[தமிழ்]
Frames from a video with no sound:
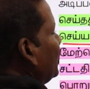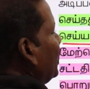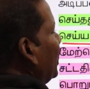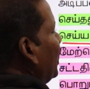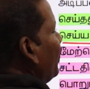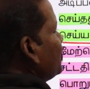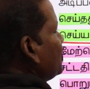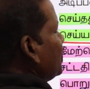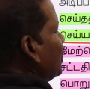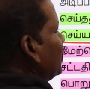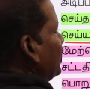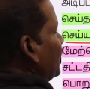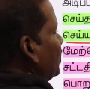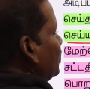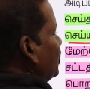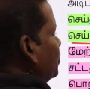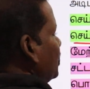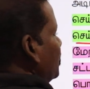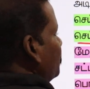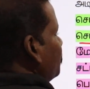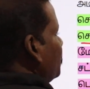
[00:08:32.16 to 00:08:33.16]
இரண்டாவது சட்ட
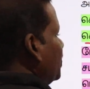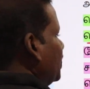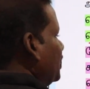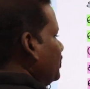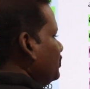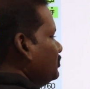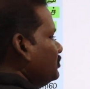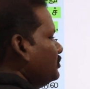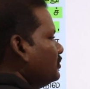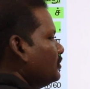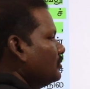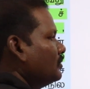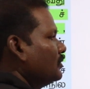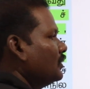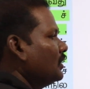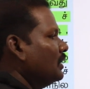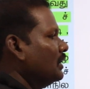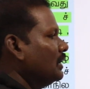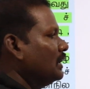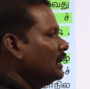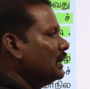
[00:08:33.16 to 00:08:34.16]
திருத்தத்தின்படி
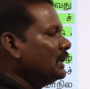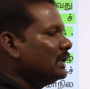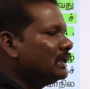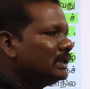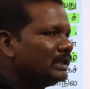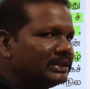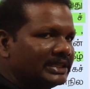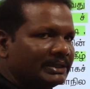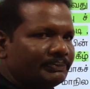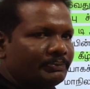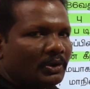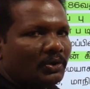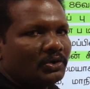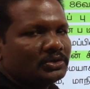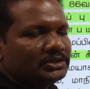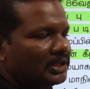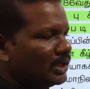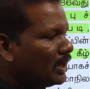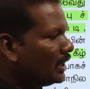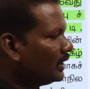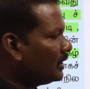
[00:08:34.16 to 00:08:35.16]
இந்த
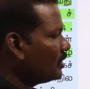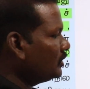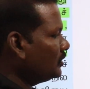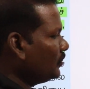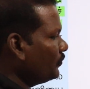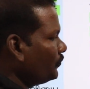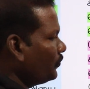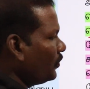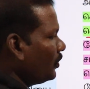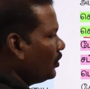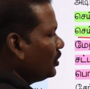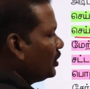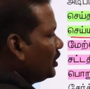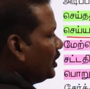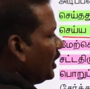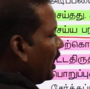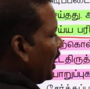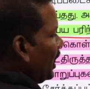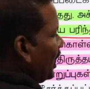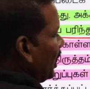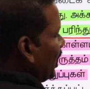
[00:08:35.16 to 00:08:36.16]
பகுதி அதாவது ஃபோர்
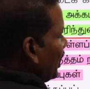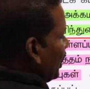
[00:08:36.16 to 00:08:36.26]
ஏ